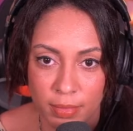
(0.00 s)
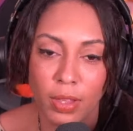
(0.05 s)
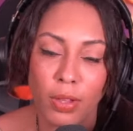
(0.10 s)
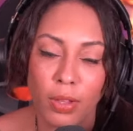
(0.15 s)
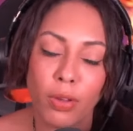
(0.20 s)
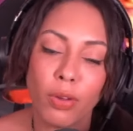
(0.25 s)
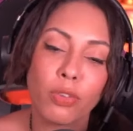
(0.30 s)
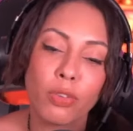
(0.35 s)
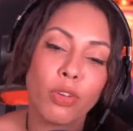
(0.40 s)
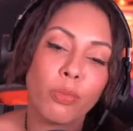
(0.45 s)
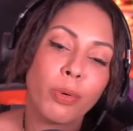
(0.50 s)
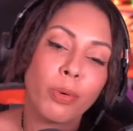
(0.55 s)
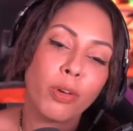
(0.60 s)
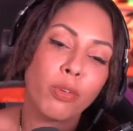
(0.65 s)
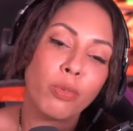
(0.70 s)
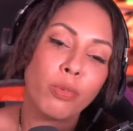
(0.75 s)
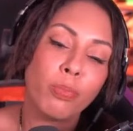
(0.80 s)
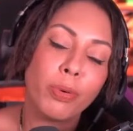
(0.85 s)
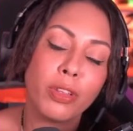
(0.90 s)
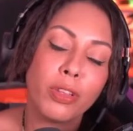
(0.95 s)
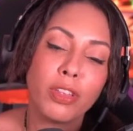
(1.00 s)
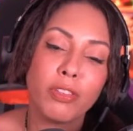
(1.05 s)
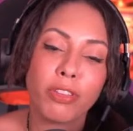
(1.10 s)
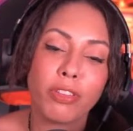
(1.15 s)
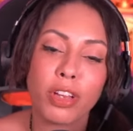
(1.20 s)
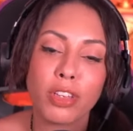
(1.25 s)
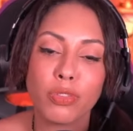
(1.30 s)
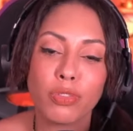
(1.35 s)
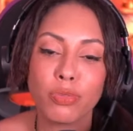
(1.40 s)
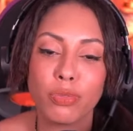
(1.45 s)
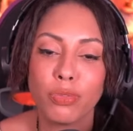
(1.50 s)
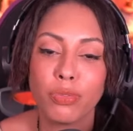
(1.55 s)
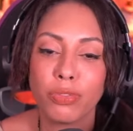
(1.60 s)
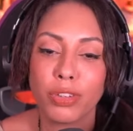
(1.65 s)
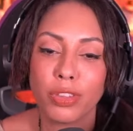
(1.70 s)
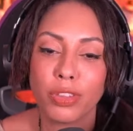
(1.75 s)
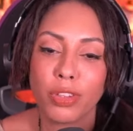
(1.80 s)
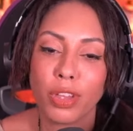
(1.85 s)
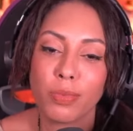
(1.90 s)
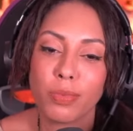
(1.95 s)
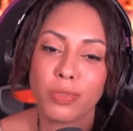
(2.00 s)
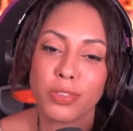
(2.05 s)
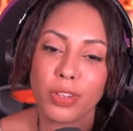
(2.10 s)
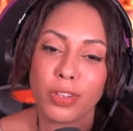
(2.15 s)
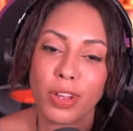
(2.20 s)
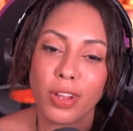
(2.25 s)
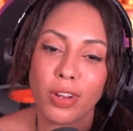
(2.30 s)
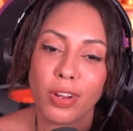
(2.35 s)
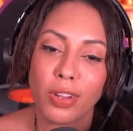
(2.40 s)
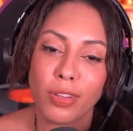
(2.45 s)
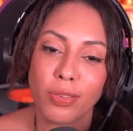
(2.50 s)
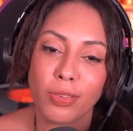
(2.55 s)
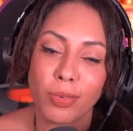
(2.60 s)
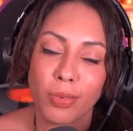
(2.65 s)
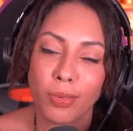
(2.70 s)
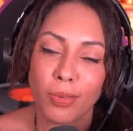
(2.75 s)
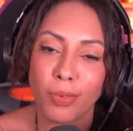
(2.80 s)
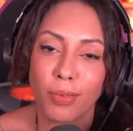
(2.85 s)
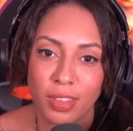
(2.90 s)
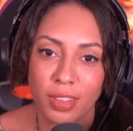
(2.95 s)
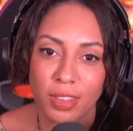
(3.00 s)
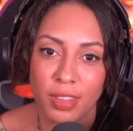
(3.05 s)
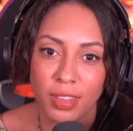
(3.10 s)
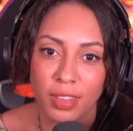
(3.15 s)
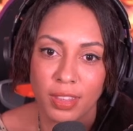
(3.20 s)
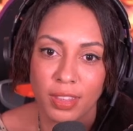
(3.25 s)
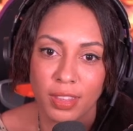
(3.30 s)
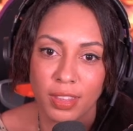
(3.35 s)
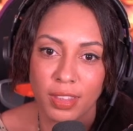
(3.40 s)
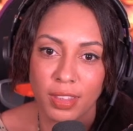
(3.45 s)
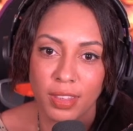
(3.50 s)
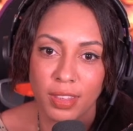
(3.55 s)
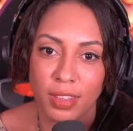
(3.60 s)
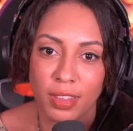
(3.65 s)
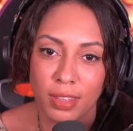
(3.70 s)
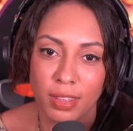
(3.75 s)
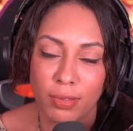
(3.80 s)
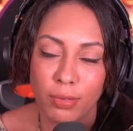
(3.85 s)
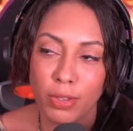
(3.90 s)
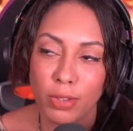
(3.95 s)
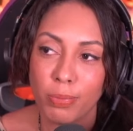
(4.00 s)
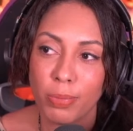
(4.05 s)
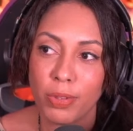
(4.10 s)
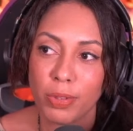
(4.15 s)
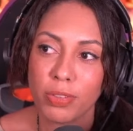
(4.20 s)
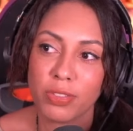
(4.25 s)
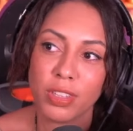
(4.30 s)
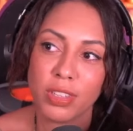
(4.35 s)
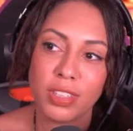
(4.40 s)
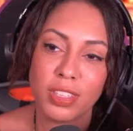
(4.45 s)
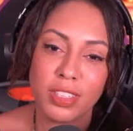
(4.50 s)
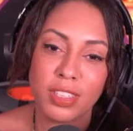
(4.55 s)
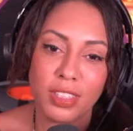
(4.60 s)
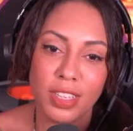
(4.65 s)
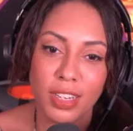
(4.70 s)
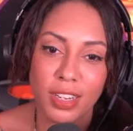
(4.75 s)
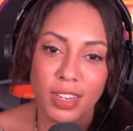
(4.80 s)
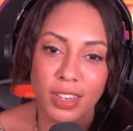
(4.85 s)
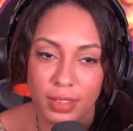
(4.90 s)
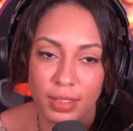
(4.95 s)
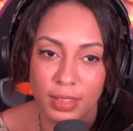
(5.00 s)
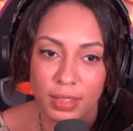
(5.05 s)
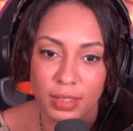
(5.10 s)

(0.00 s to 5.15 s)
Oh non, par contre, pas des phrases toutes faites comme ça, là, non. On n'est pas dans un Disney, là.